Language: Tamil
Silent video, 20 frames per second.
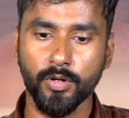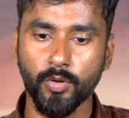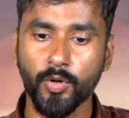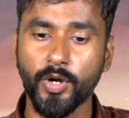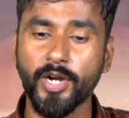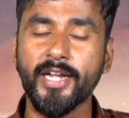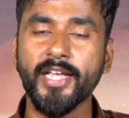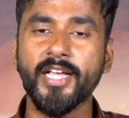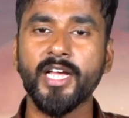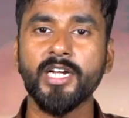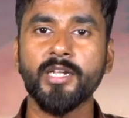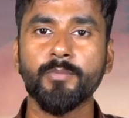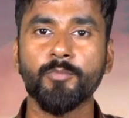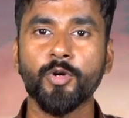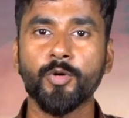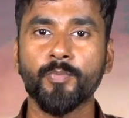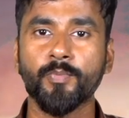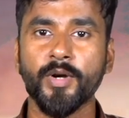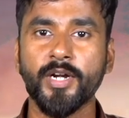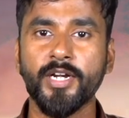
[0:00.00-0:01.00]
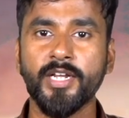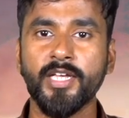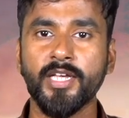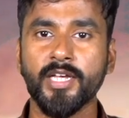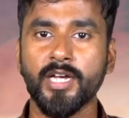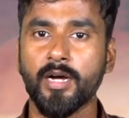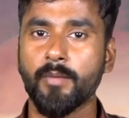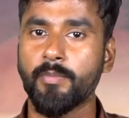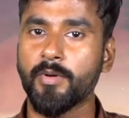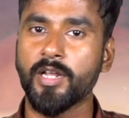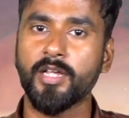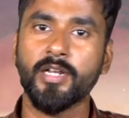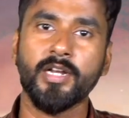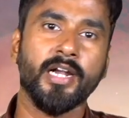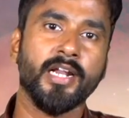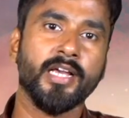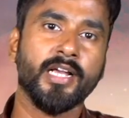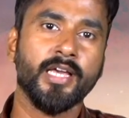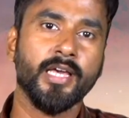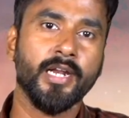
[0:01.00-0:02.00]
ஒரு டிக்கெட்டை புக் பண்ணி அப்படிலாம்
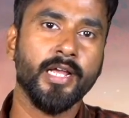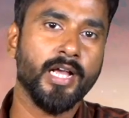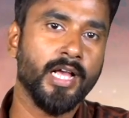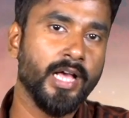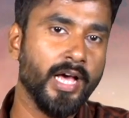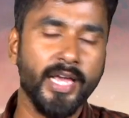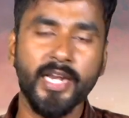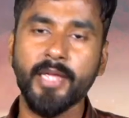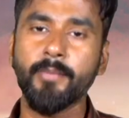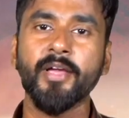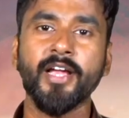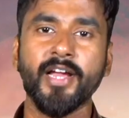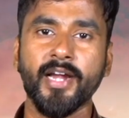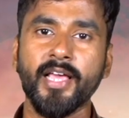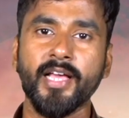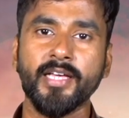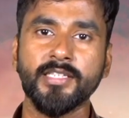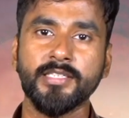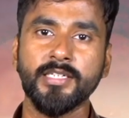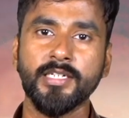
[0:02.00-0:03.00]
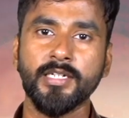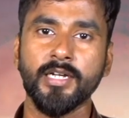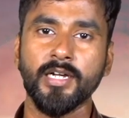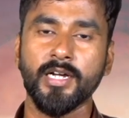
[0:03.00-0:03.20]
நடக்கிற காரியமே கிடையாது